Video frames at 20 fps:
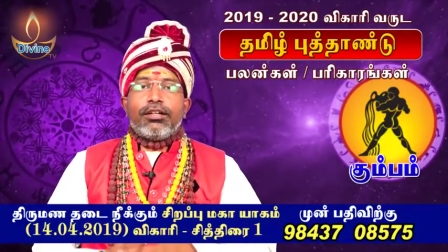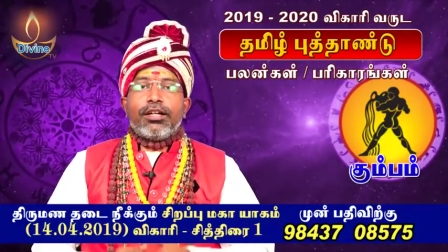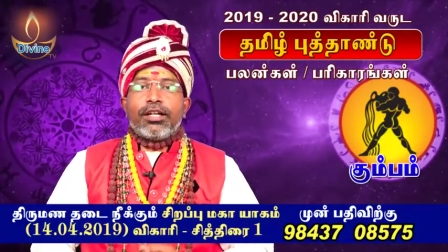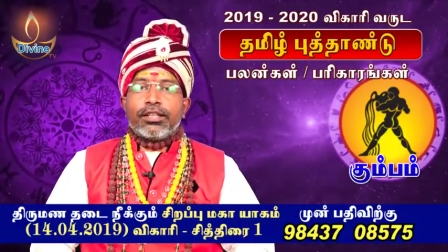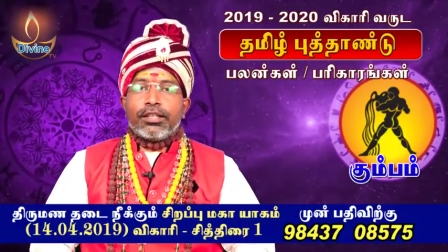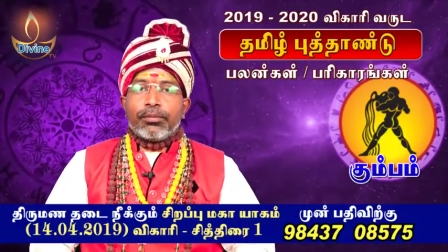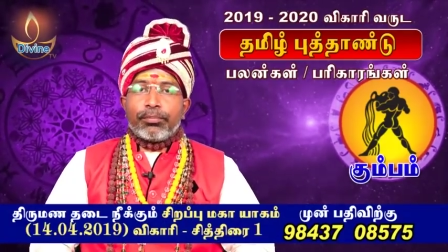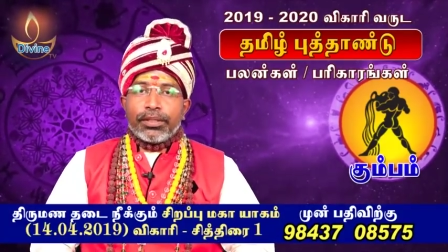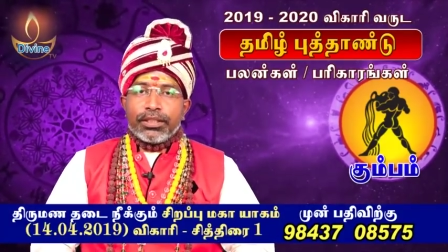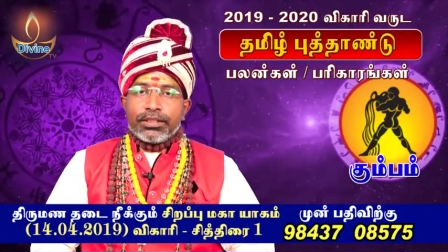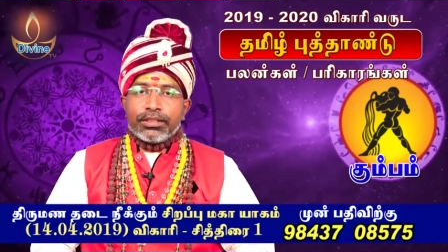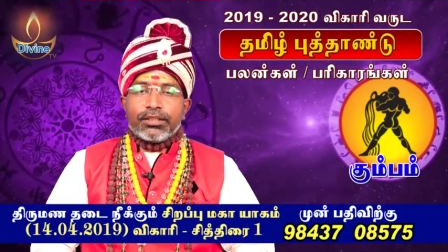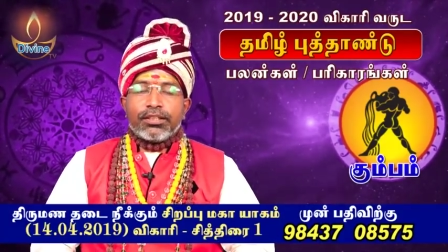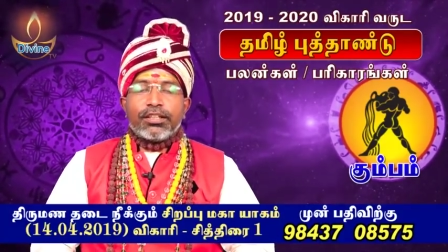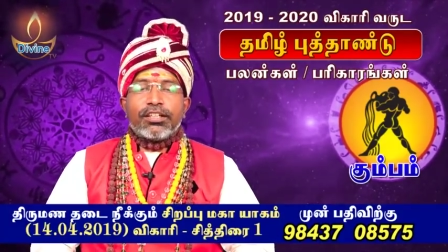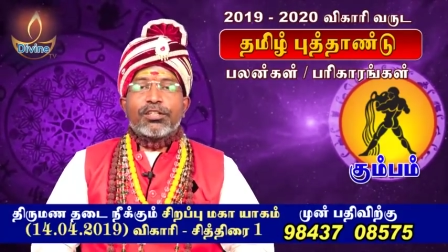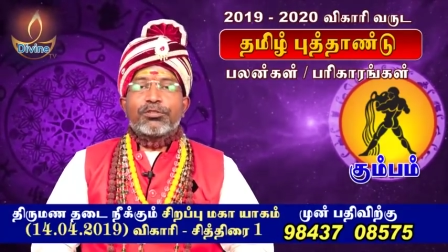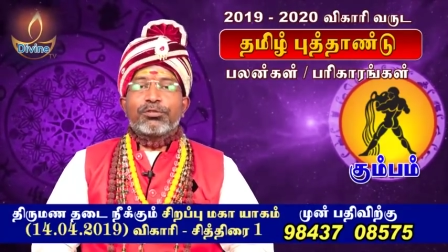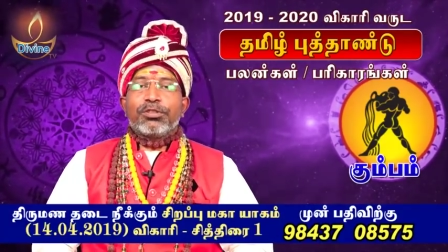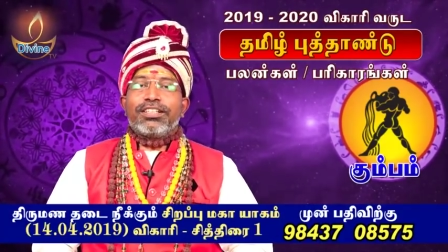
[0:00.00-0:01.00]
அதை படித்து
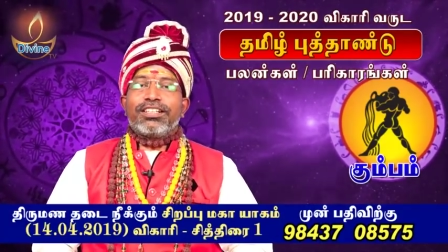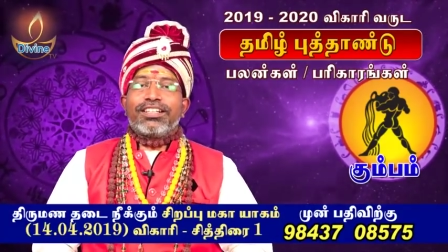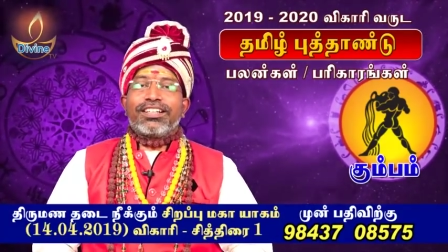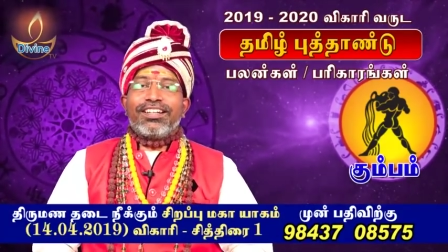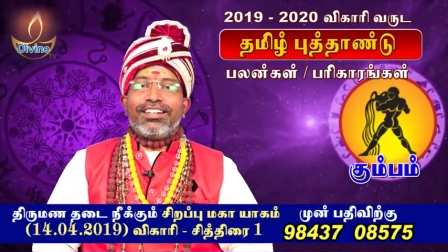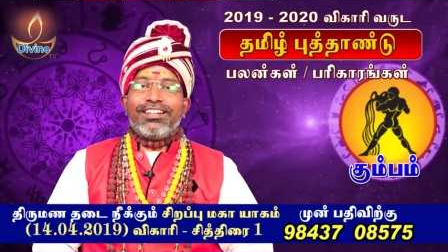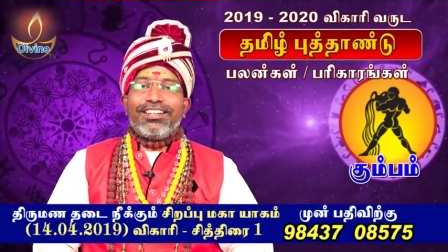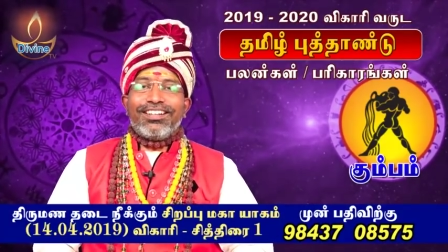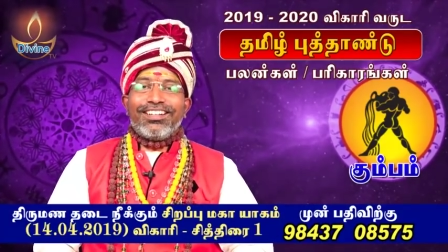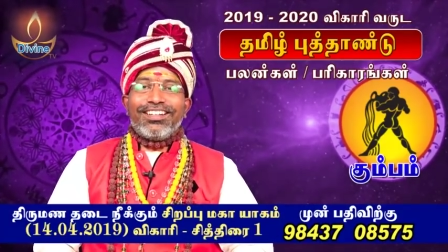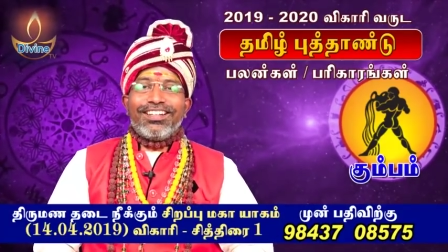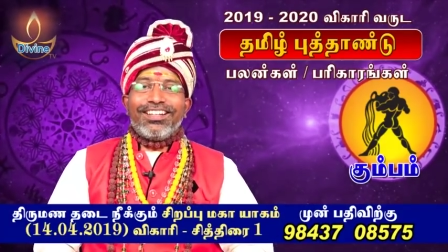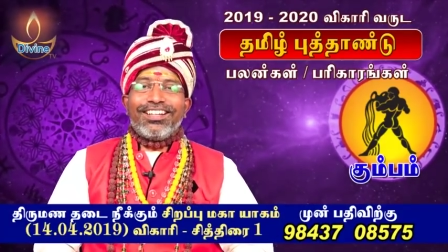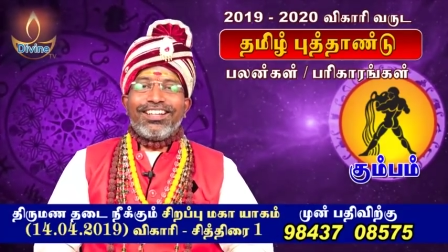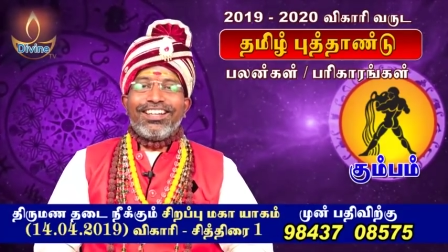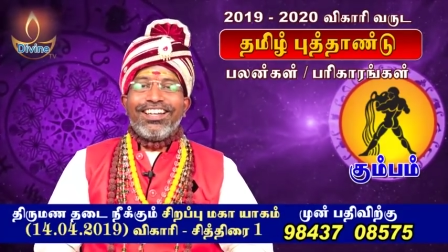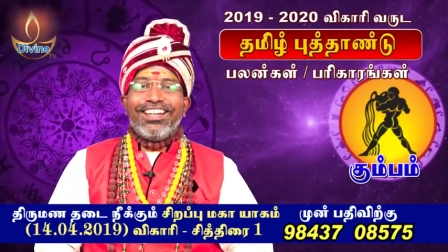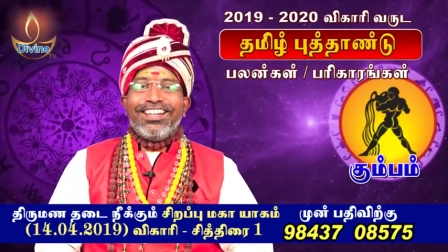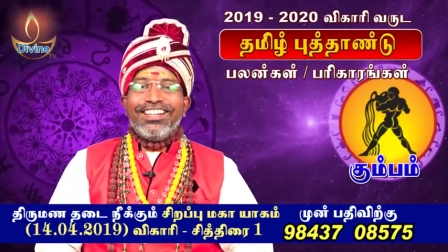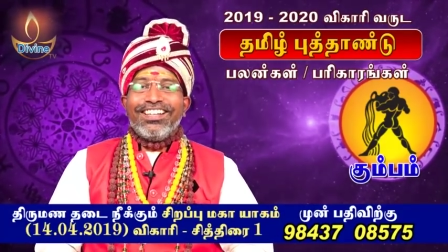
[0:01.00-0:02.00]
தான் நான்
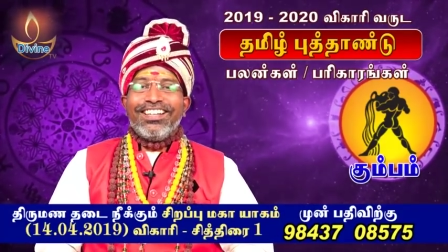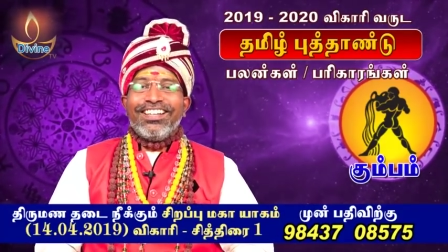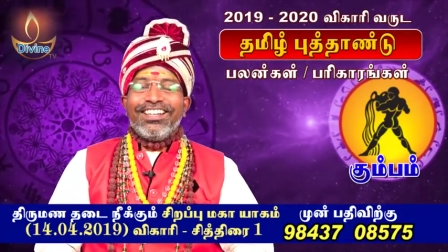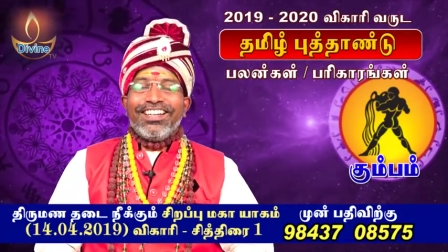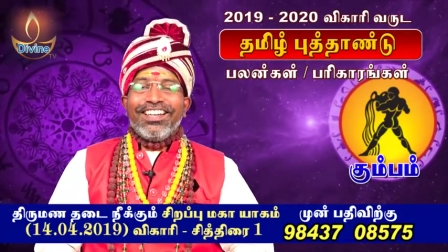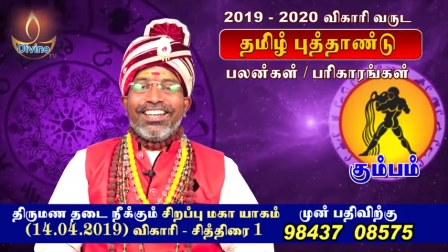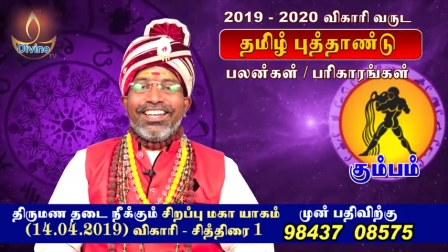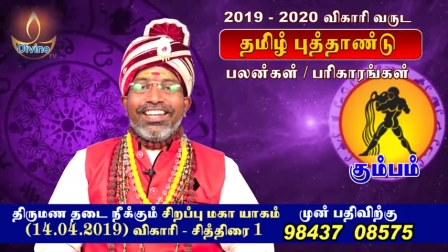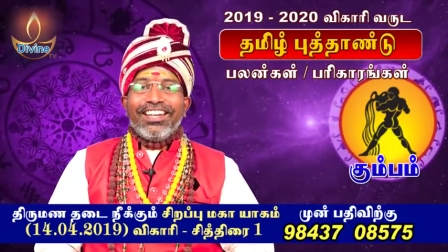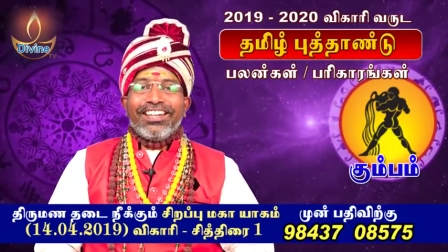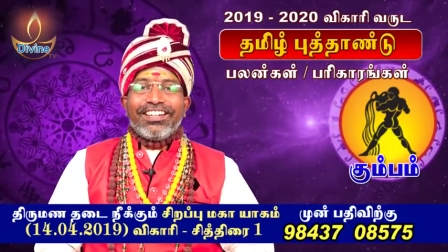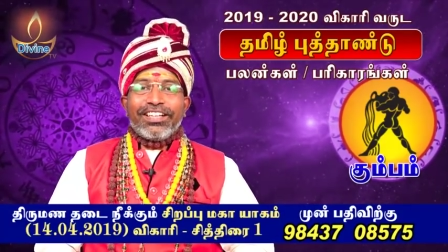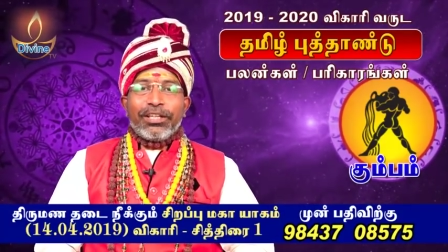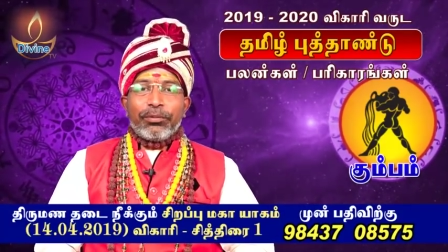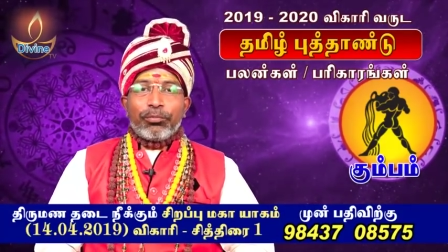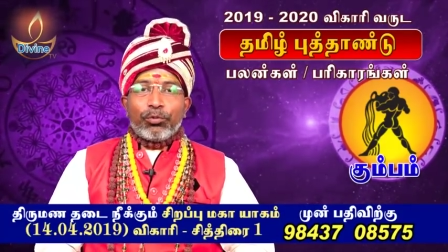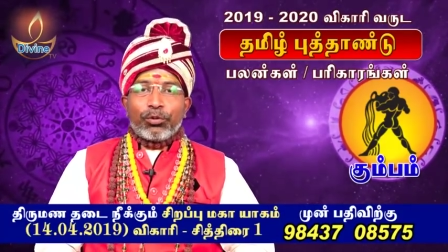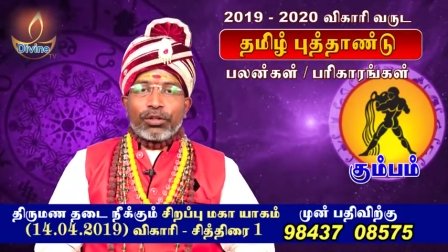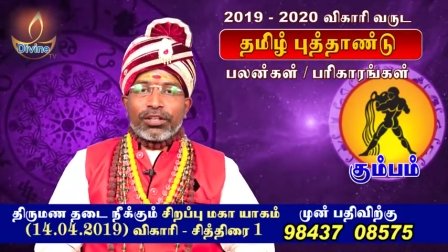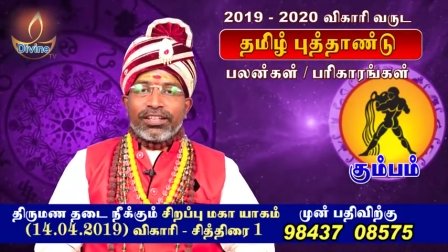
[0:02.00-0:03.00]
சொல்லிட்டுருக்கேன் நீ
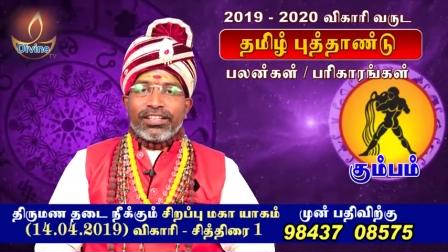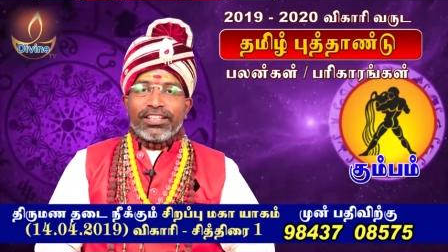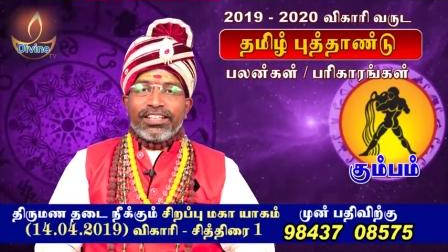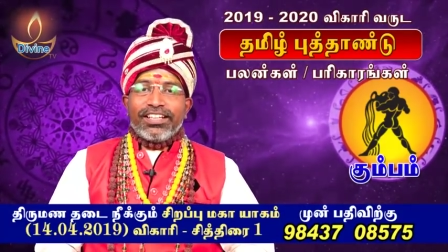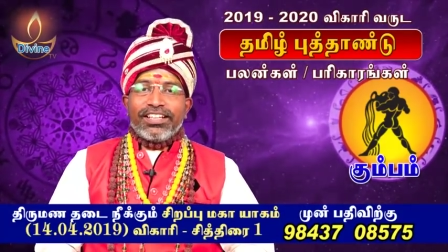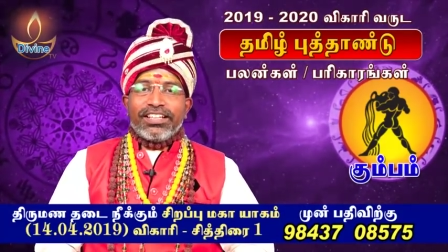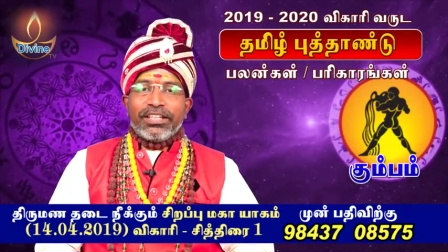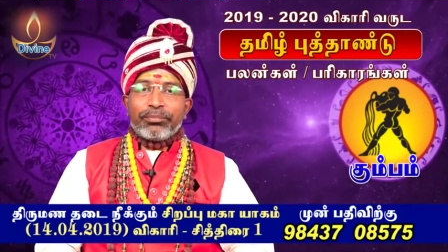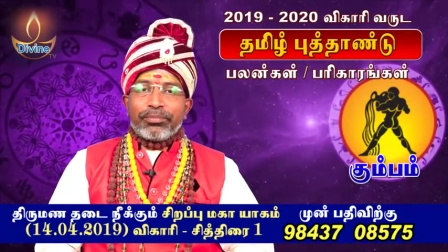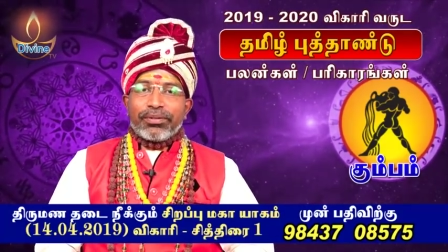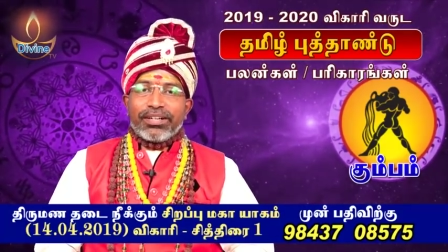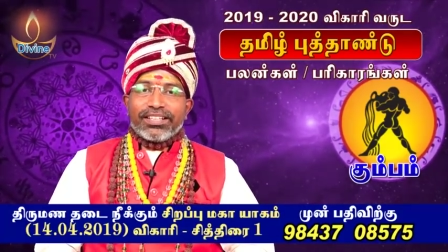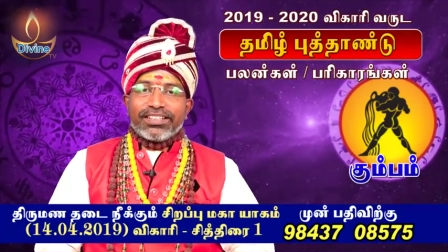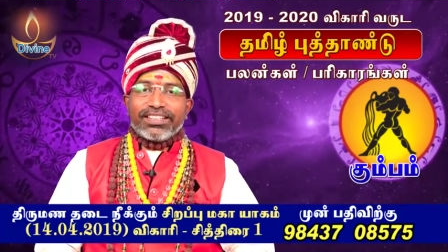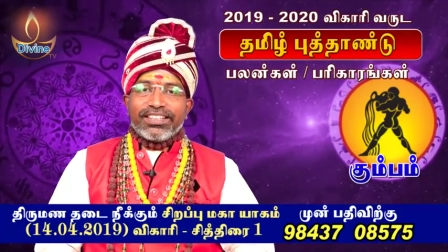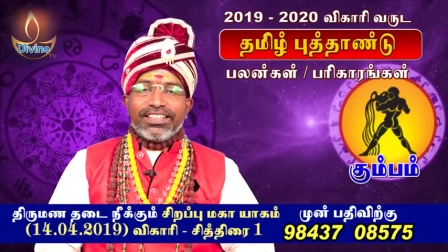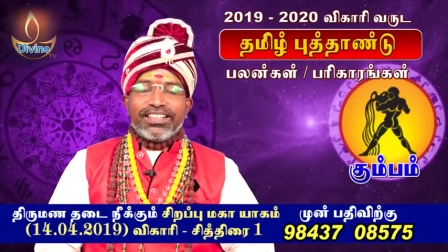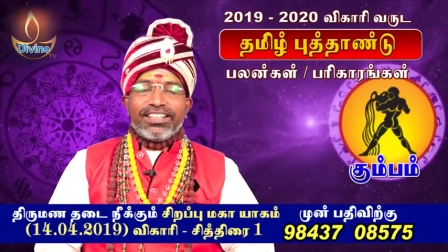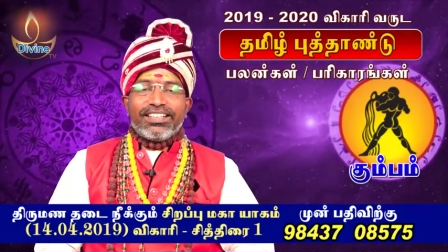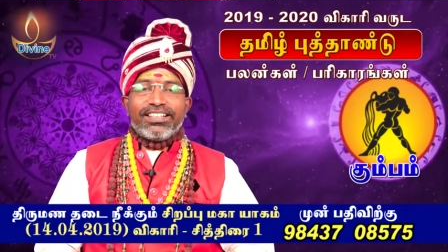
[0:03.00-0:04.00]
பிறந்தியா நீ பார்த்தியா